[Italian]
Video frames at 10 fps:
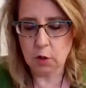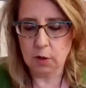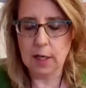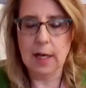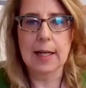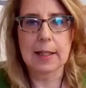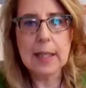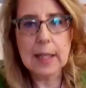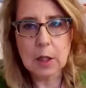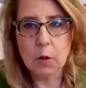con
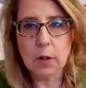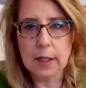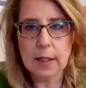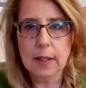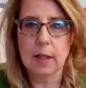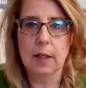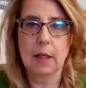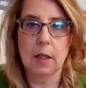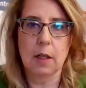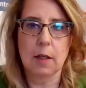articoli,
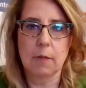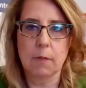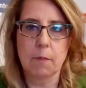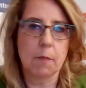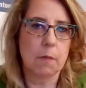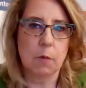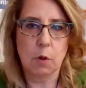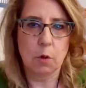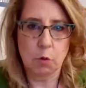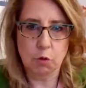eh,
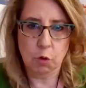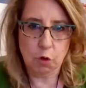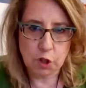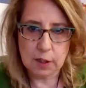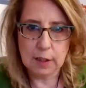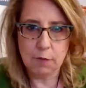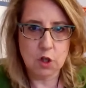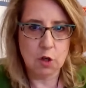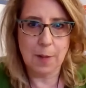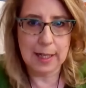non solo
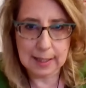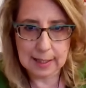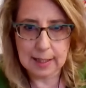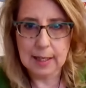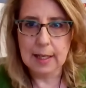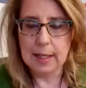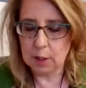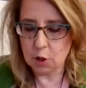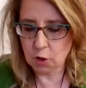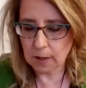scientifici, ma anche
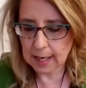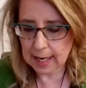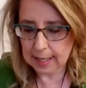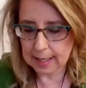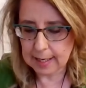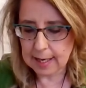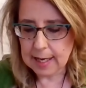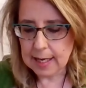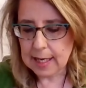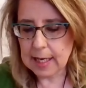di giornale,
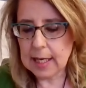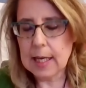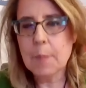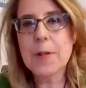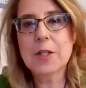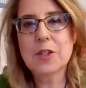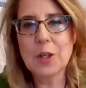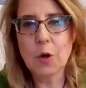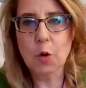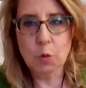e, e,
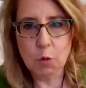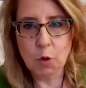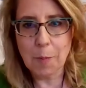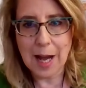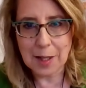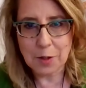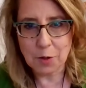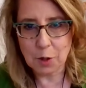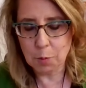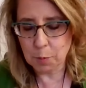persino con un romanzo
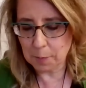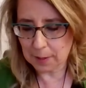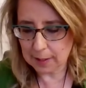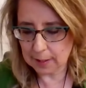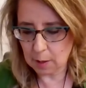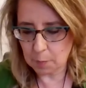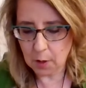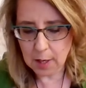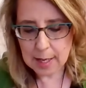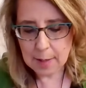di cui poi
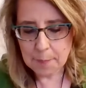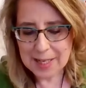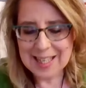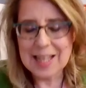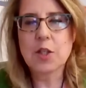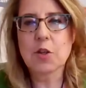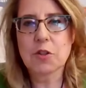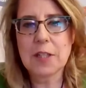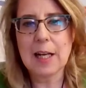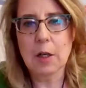parleremo. Perché si
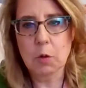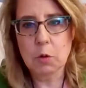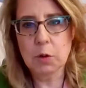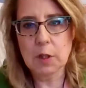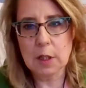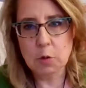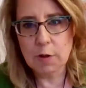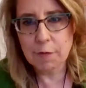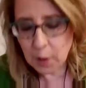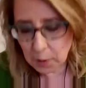ostina con tutte le
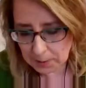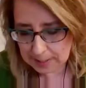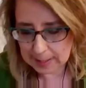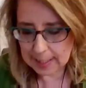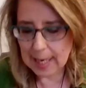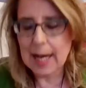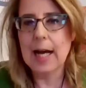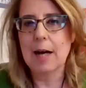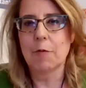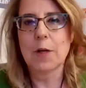sue forze
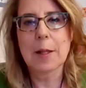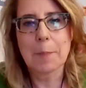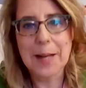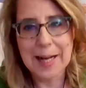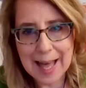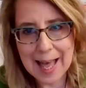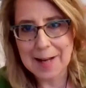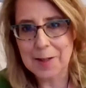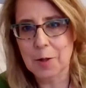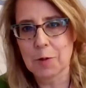a voler
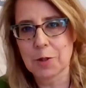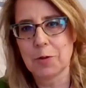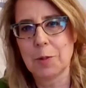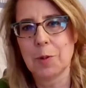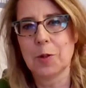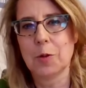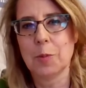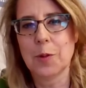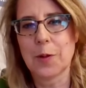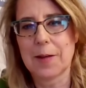parlare di questo tipo di
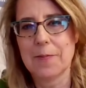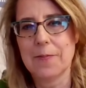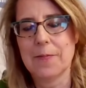tumore?